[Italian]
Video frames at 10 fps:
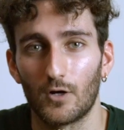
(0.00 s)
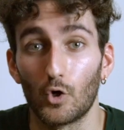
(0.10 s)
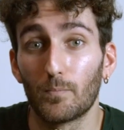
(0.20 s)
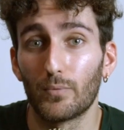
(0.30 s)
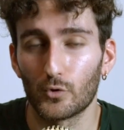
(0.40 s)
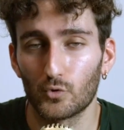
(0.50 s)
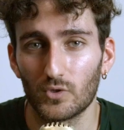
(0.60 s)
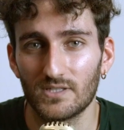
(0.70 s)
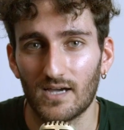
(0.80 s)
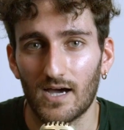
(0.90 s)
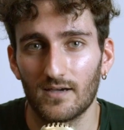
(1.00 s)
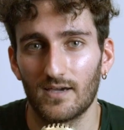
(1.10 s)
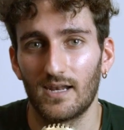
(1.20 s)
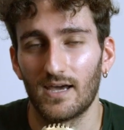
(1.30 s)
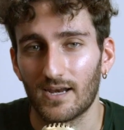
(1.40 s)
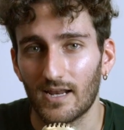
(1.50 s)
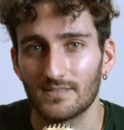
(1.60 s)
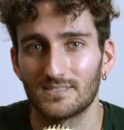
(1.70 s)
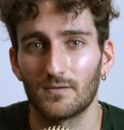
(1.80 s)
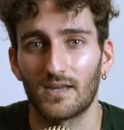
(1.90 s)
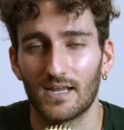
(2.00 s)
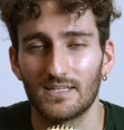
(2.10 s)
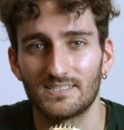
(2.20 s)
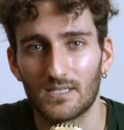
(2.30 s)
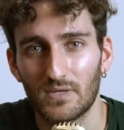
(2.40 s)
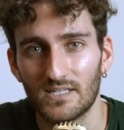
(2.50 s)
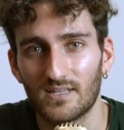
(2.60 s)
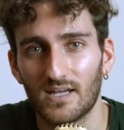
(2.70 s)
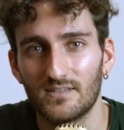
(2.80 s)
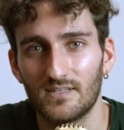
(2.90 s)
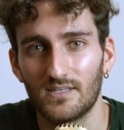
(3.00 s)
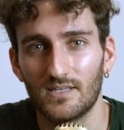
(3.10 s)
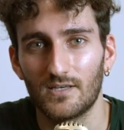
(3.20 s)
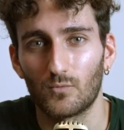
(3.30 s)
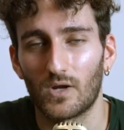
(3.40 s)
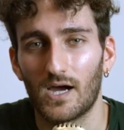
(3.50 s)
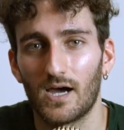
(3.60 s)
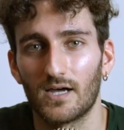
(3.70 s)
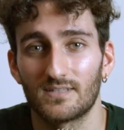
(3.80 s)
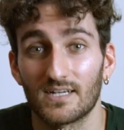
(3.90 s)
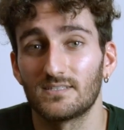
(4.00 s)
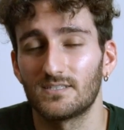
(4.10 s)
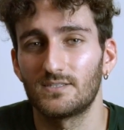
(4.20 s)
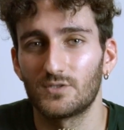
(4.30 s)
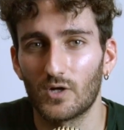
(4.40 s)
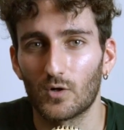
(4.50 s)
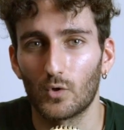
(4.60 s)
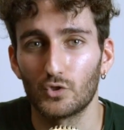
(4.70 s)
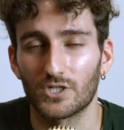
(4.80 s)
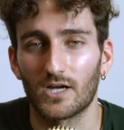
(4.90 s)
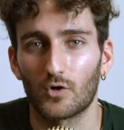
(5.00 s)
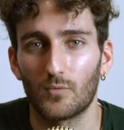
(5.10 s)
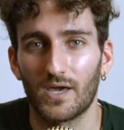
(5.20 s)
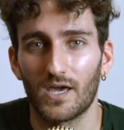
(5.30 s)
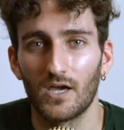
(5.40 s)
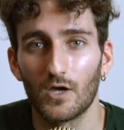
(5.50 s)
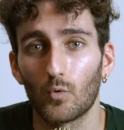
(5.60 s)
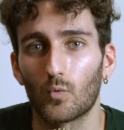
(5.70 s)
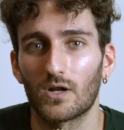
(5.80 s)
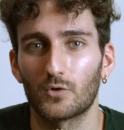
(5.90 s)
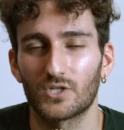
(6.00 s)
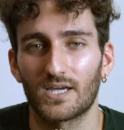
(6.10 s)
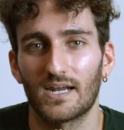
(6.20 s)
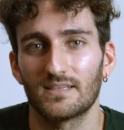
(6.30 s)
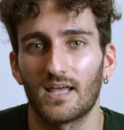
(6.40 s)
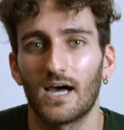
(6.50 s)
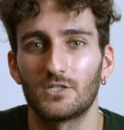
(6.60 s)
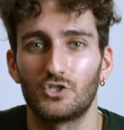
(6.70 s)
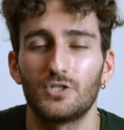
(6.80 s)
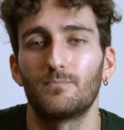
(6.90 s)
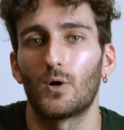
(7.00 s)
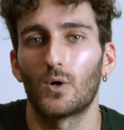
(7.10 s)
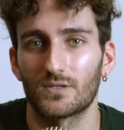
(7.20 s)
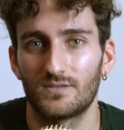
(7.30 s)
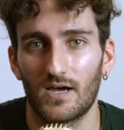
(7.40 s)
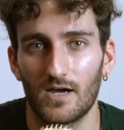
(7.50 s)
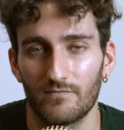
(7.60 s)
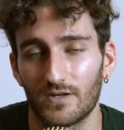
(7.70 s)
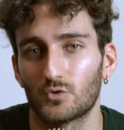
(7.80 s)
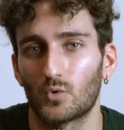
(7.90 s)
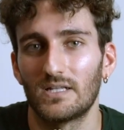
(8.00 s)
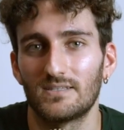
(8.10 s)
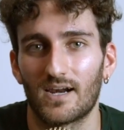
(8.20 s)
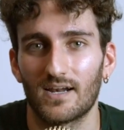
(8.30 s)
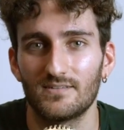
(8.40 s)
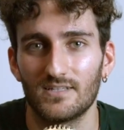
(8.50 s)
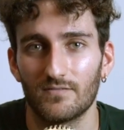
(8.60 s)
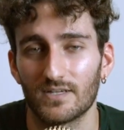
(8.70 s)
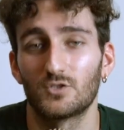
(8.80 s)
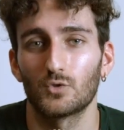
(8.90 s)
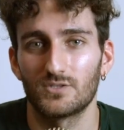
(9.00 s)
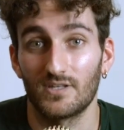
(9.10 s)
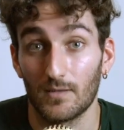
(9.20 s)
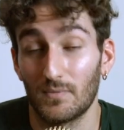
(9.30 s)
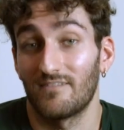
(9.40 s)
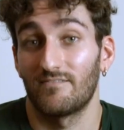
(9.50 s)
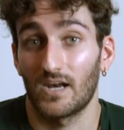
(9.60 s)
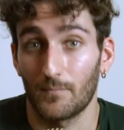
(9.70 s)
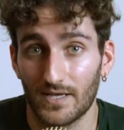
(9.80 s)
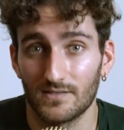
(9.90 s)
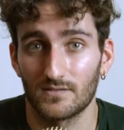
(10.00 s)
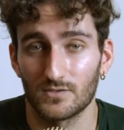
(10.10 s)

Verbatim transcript: l'opportunità e la realizzabilità di una transizione ecologica come un qualcosa che in realtà ci porta verso un'alternativa sostenibile, veramente